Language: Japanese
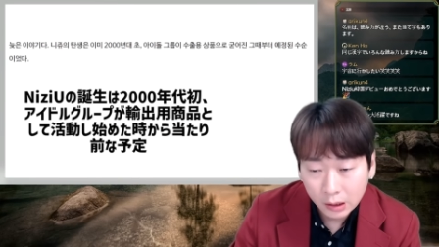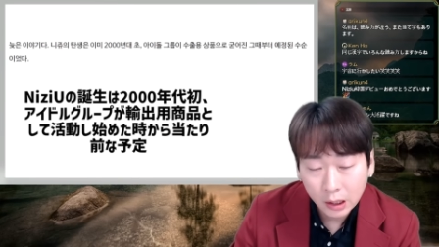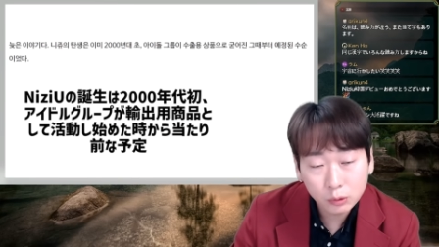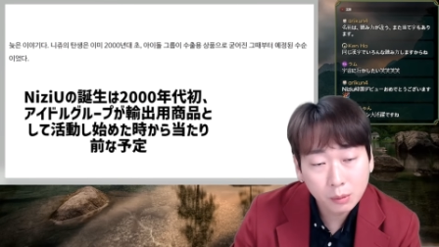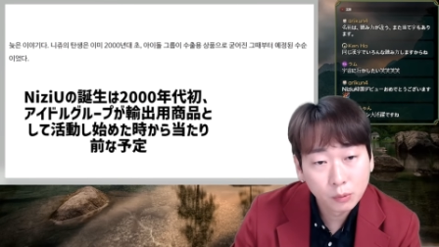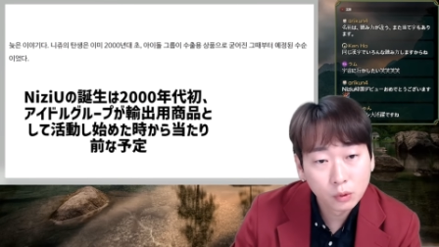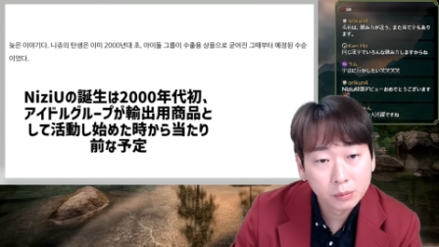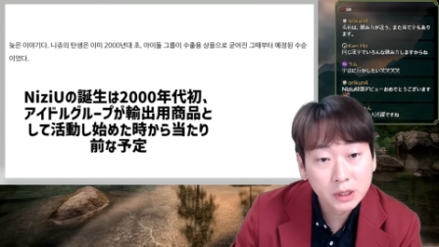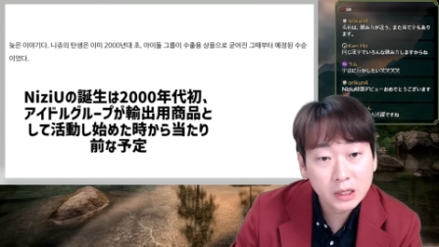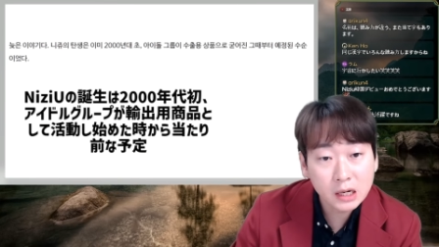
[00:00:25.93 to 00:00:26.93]
あとはもう
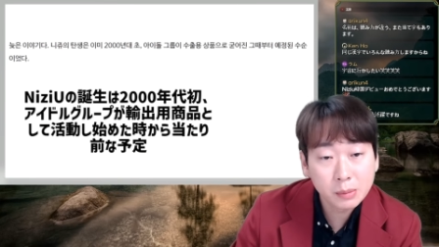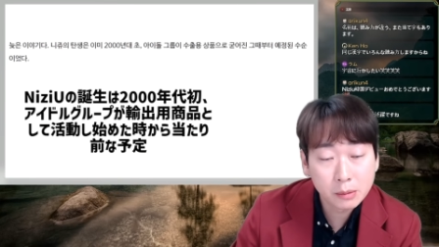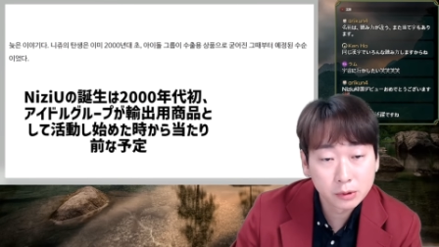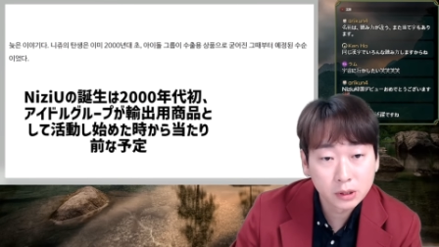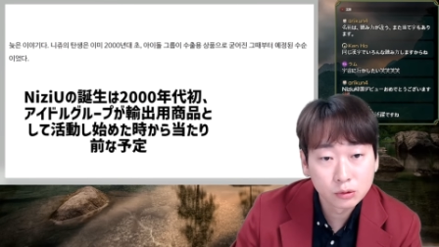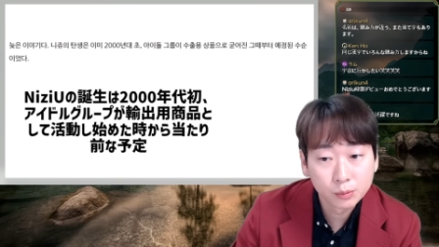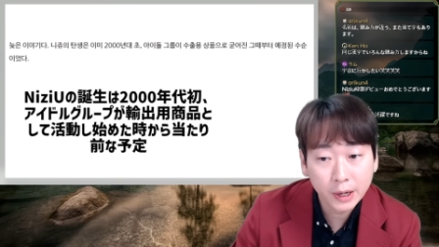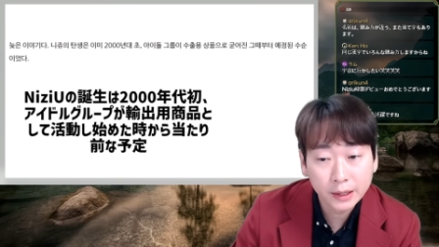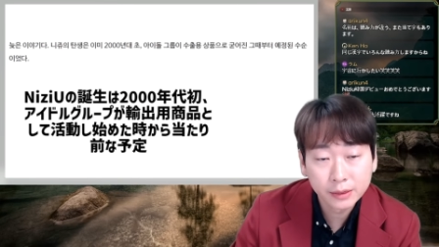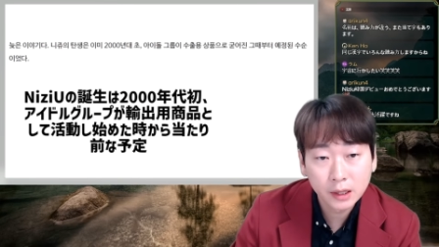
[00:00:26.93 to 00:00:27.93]
ミニアルバムっていうの
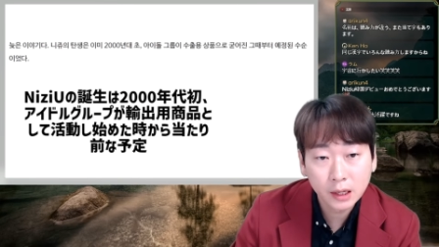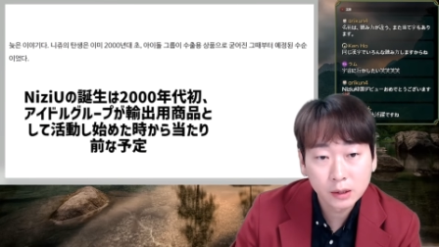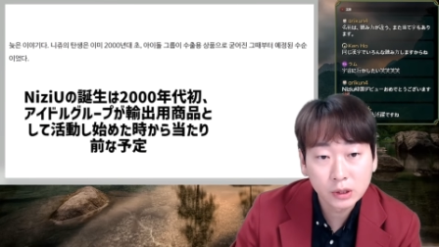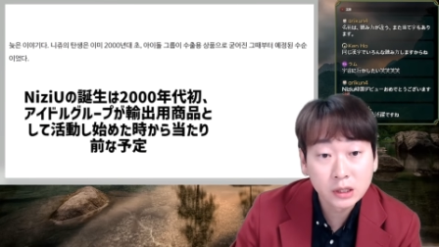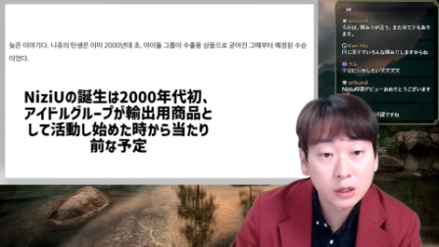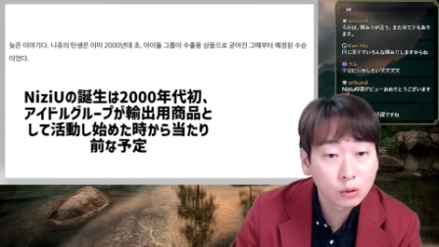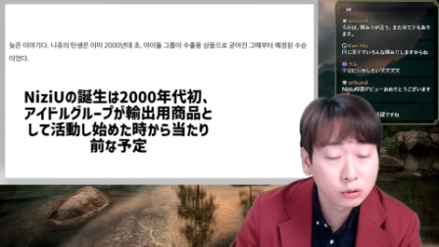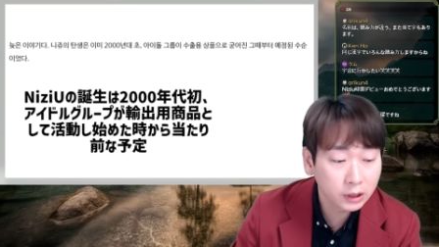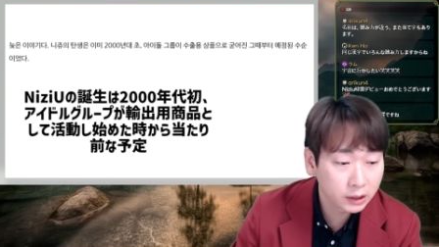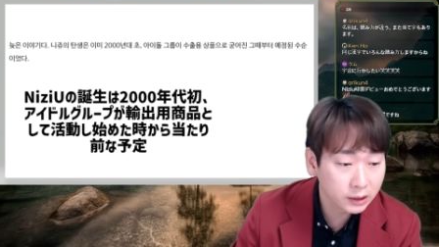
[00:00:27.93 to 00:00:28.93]
もあって、1
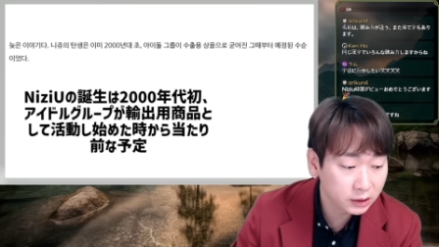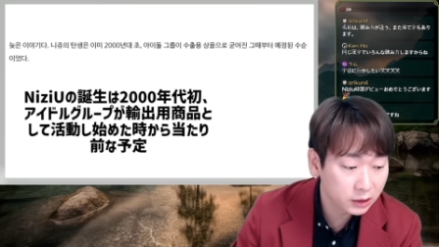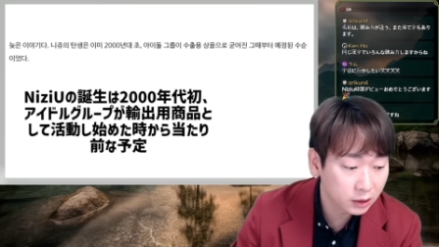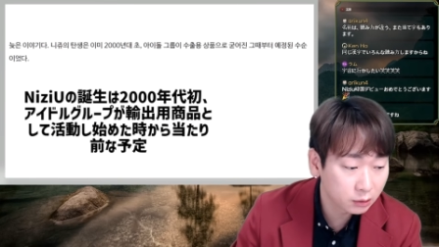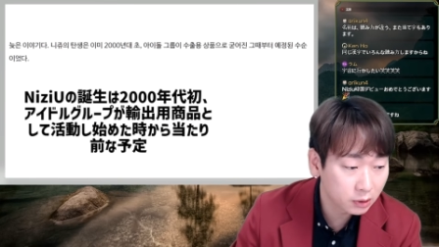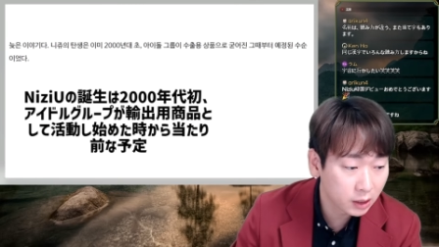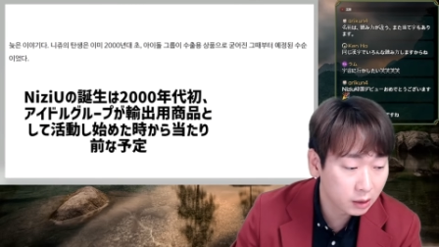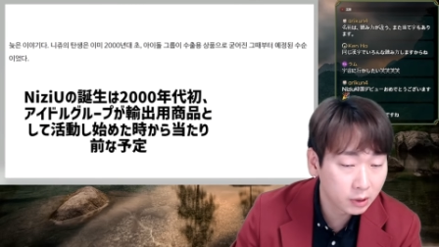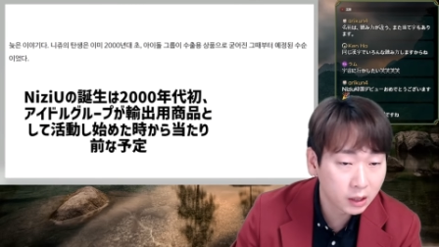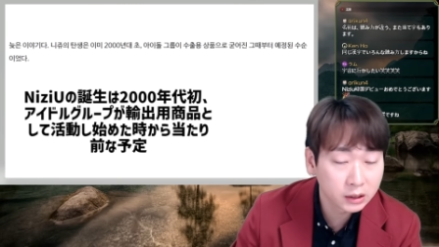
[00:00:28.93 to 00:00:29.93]
曲だけ出したりとか、
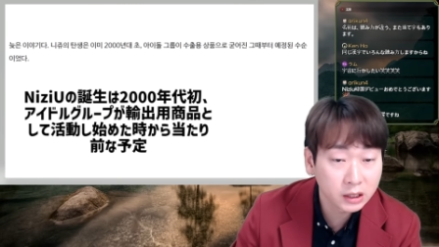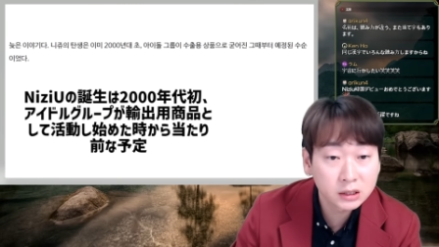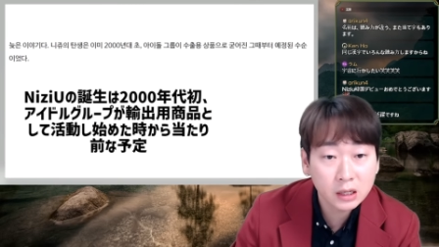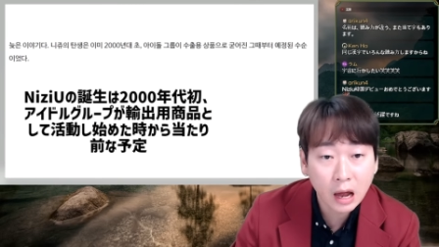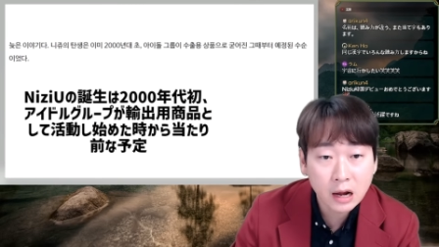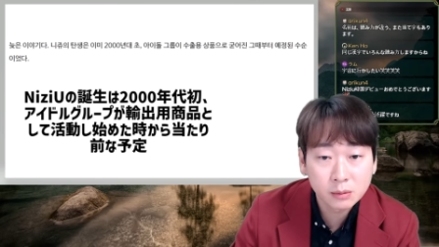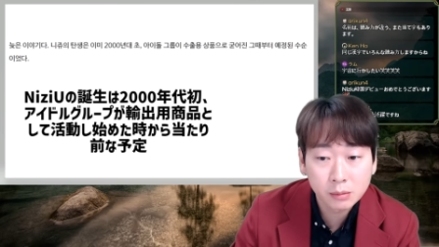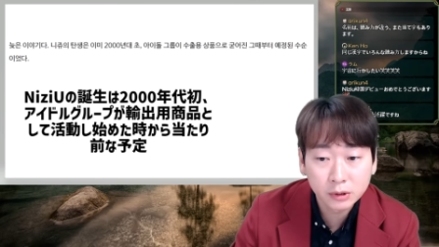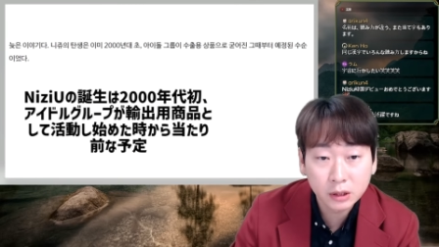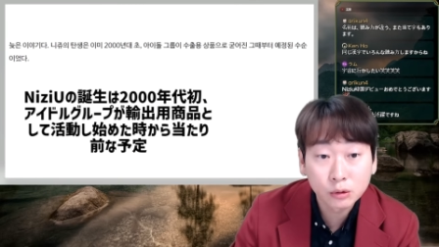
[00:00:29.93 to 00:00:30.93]
まあ
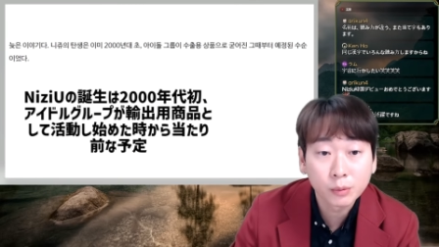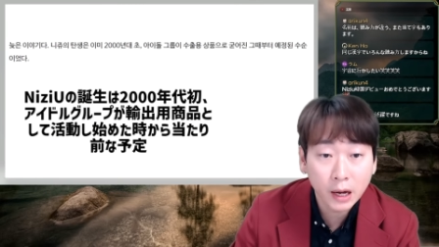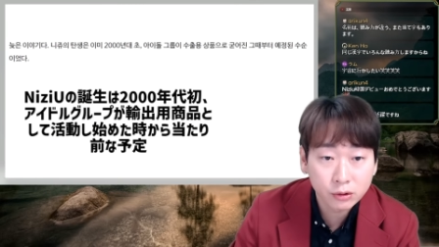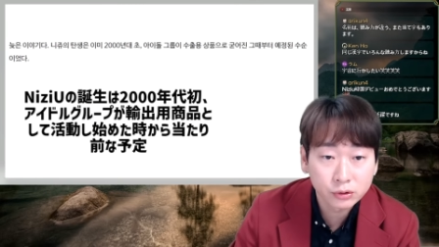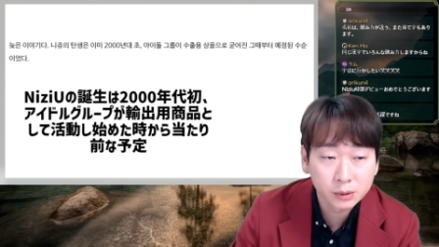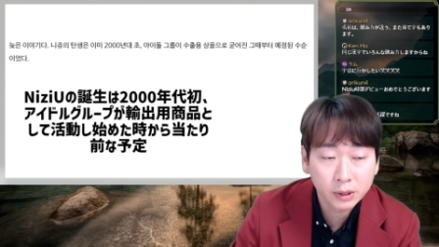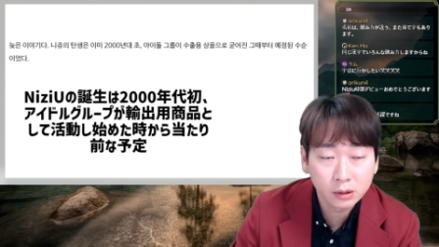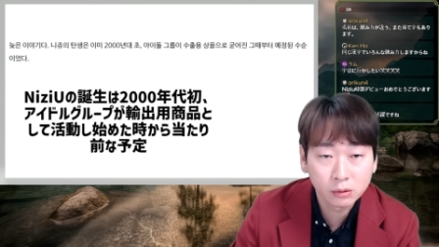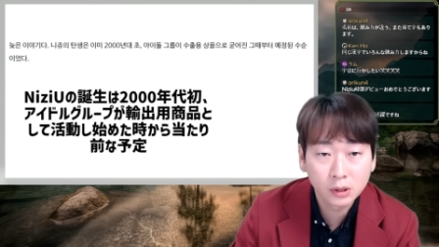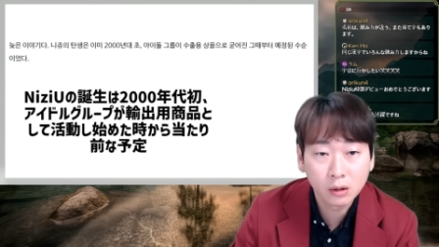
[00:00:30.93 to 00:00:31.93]
デジタルアルバムっていうのもあるし、まあい
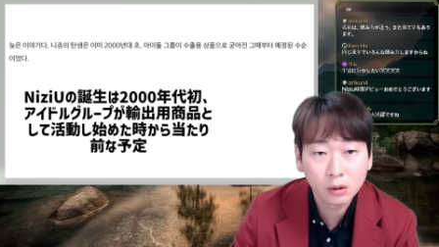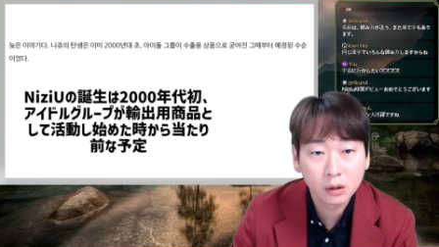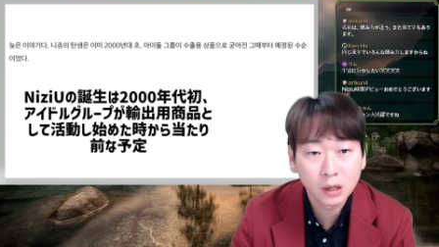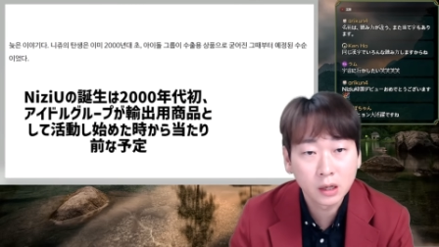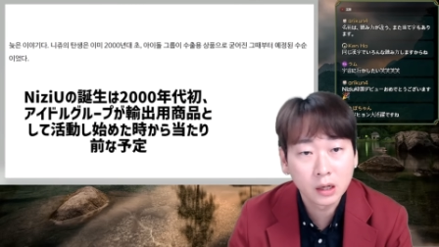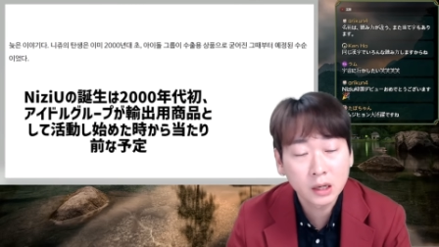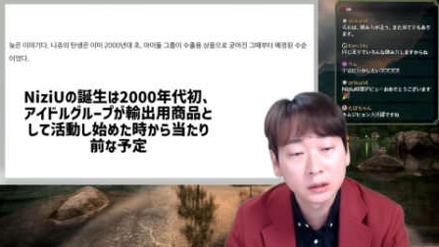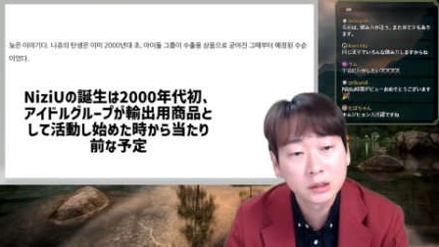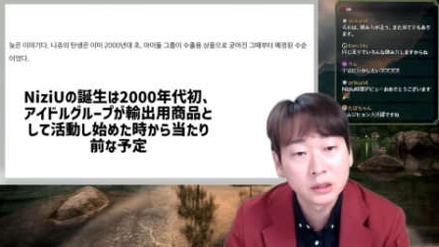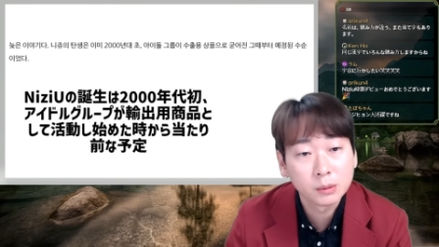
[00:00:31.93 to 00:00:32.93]
ろんな、
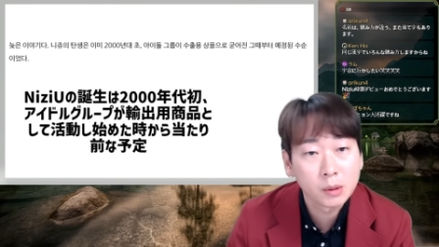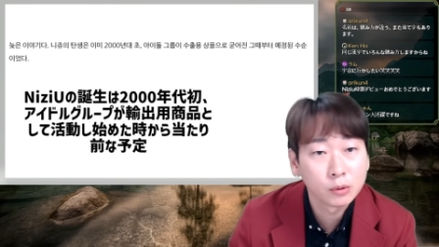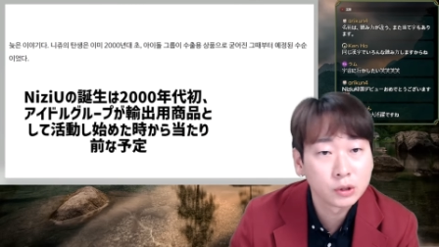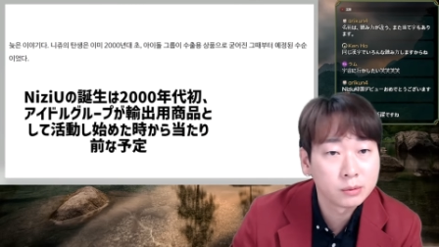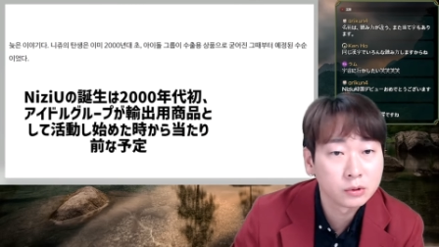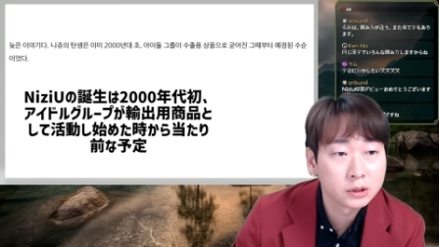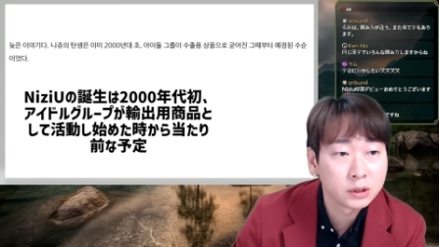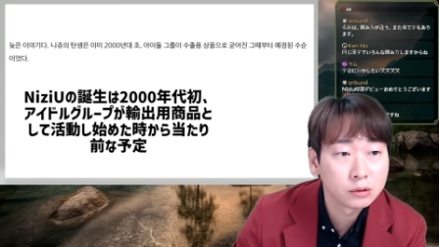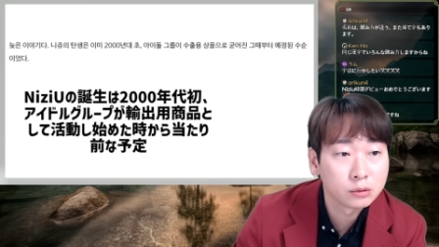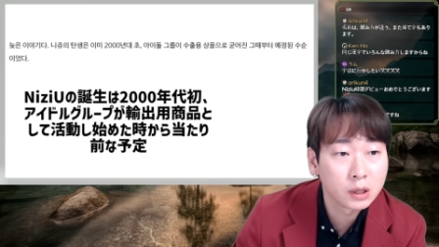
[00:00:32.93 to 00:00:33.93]
形で今もうデビューをし
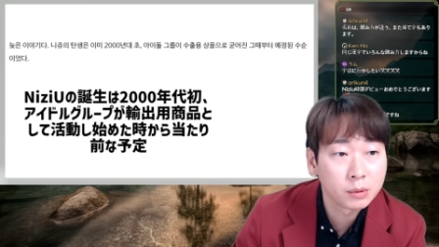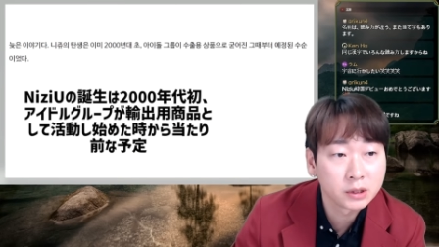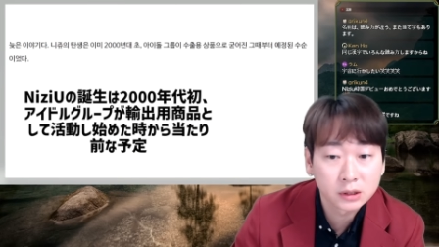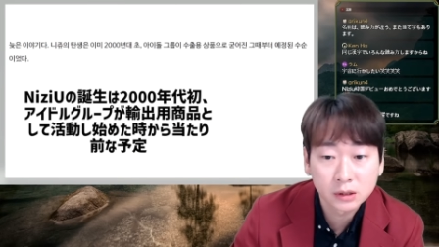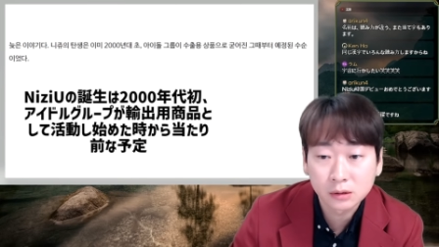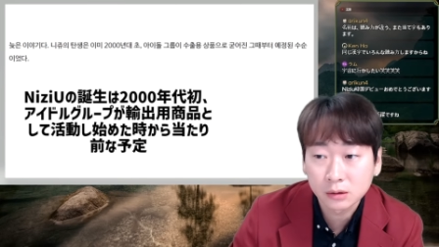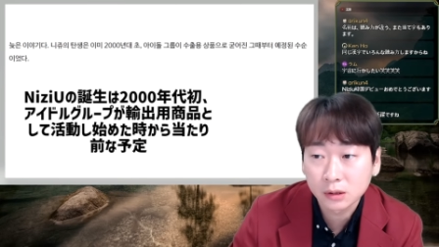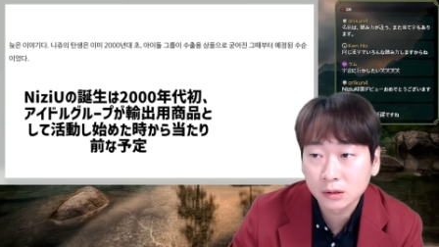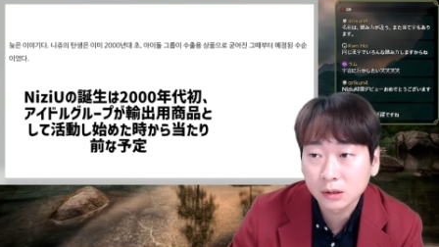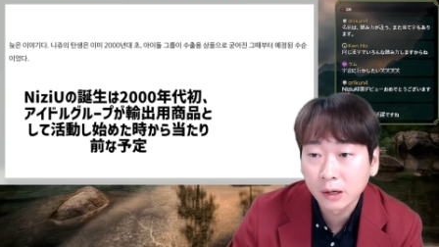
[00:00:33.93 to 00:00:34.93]
ているのがまあ事実
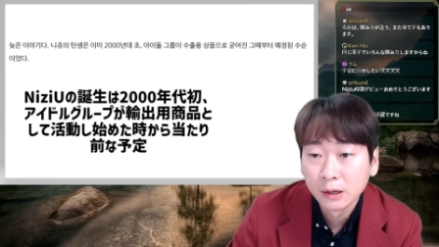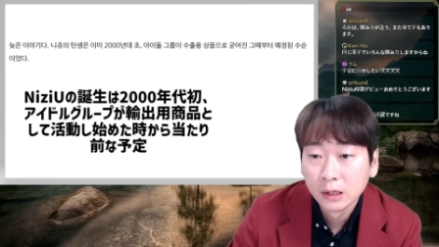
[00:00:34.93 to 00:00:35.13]
ですね。